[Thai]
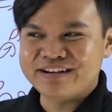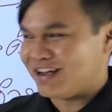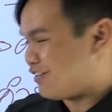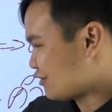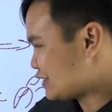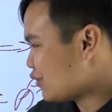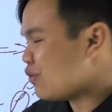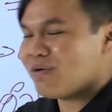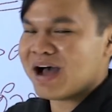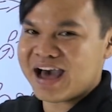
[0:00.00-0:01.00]
เนี่ยเราจะ
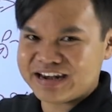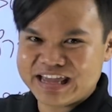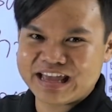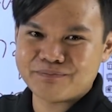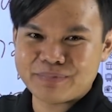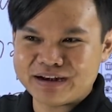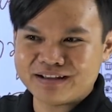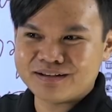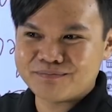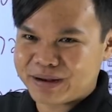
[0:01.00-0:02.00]
รู้ว่าอเนก
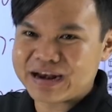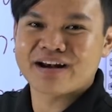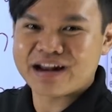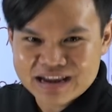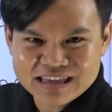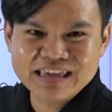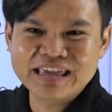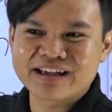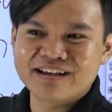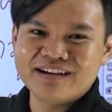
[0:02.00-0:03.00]
เป็นอะไรได้
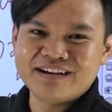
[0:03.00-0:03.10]
อีก